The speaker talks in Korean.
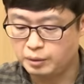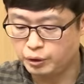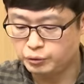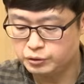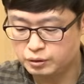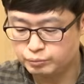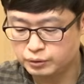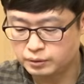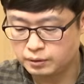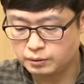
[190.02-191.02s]
몇 년
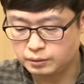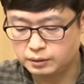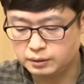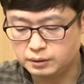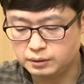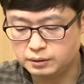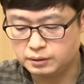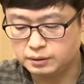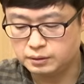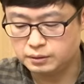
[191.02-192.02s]
전부터
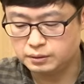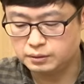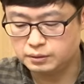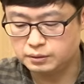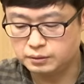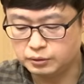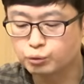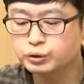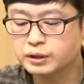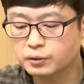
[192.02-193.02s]

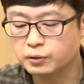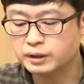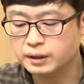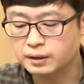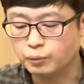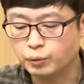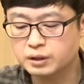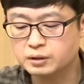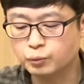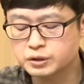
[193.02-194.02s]
연구되던 건데
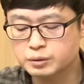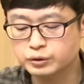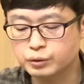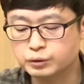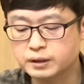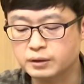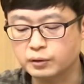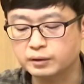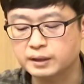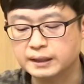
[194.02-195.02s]
오래된 오래전부터 연구되던
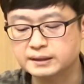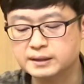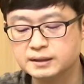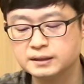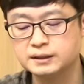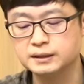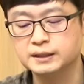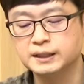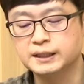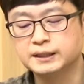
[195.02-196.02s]
건데
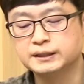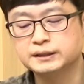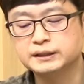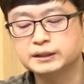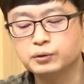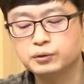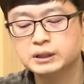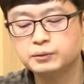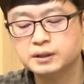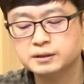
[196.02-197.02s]
아직까지 진공
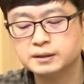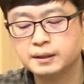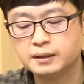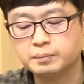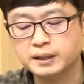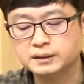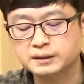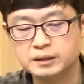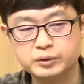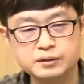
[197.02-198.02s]
기화 증착
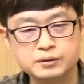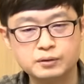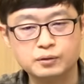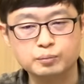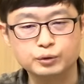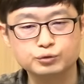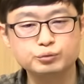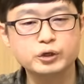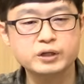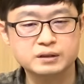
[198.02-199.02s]
방식에 비해서 뭐
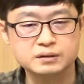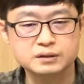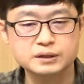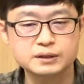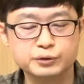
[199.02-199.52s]
수명이라든지